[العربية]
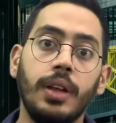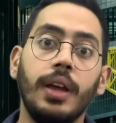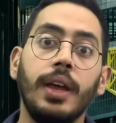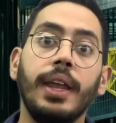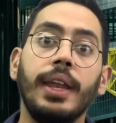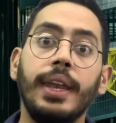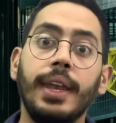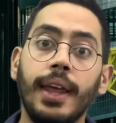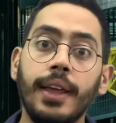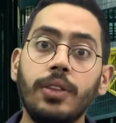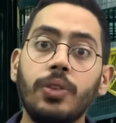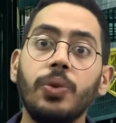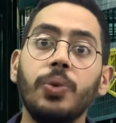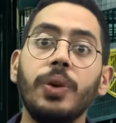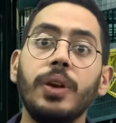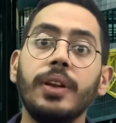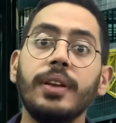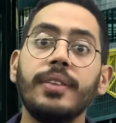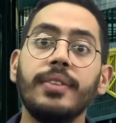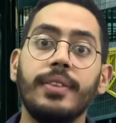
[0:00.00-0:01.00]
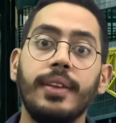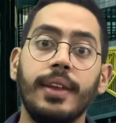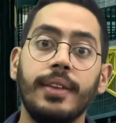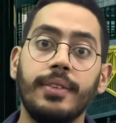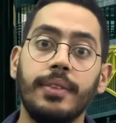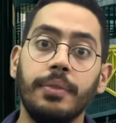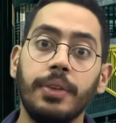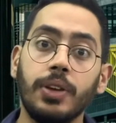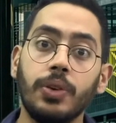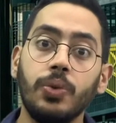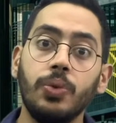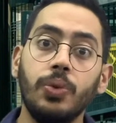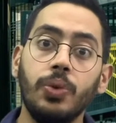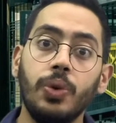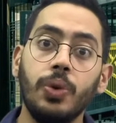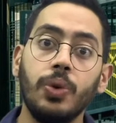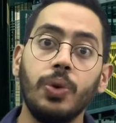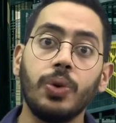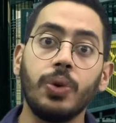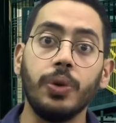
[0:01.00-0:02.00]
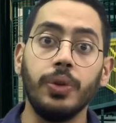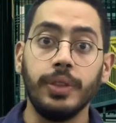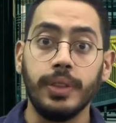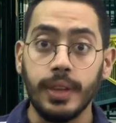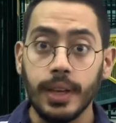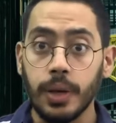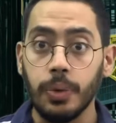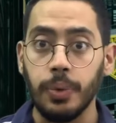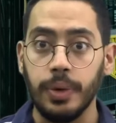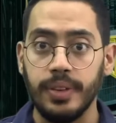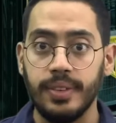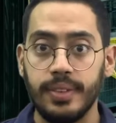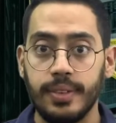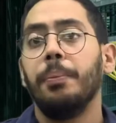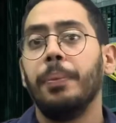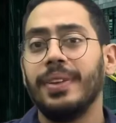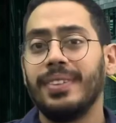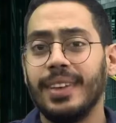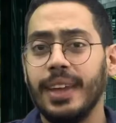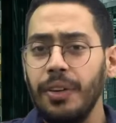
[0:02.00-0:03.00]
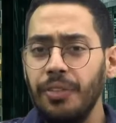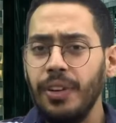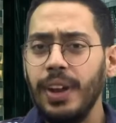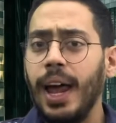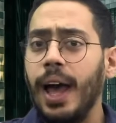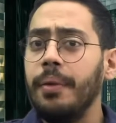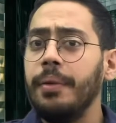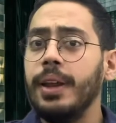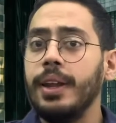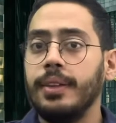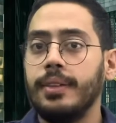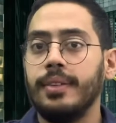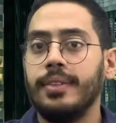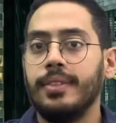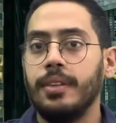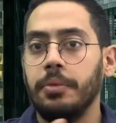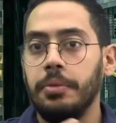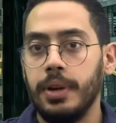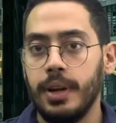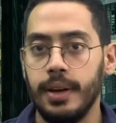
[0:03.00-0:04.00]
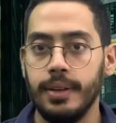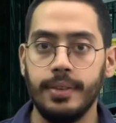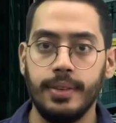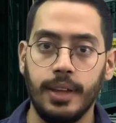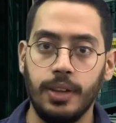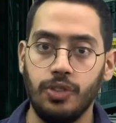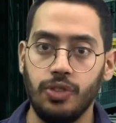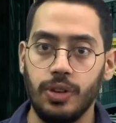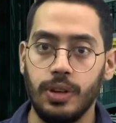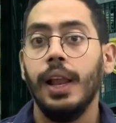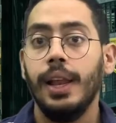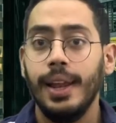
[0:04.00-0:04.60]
النتوركس لازم يكونوا contiguous بس كيف انعملت السمرايزيشن